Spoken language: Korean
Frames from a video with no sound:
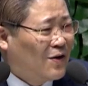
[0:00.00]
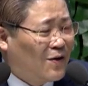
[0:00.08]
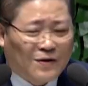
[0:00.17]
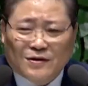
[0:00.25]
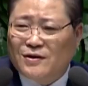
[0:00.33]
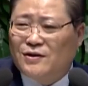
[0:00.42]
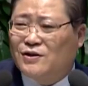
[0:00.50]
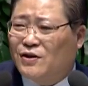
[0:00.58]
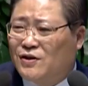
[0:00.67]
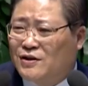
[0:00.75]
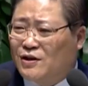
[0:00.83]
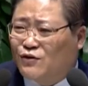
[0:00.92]
오늘
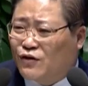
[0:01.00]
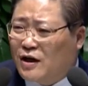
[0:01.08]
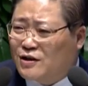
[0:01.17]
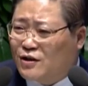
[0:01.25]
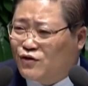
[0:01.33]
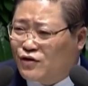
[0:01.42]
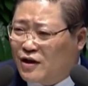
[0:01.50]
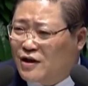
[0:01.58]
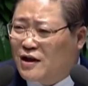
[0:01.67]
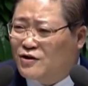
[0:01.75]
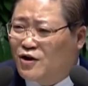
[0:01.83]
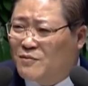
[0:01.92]
저는 이 두 가지
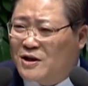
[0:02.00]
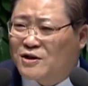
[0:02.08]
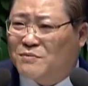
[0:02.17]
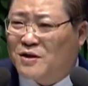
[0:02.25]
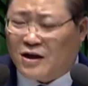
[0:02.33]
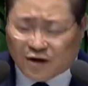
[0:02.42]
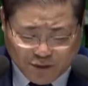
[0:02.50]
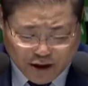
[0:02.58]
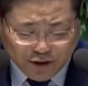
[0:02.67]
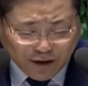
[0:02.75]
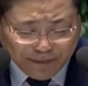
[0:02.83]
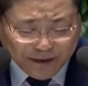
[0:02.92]
주제를 가지고 말씀을
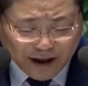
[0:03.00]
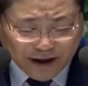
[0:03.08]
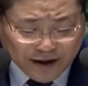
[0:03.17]
나눠보려고 합니다.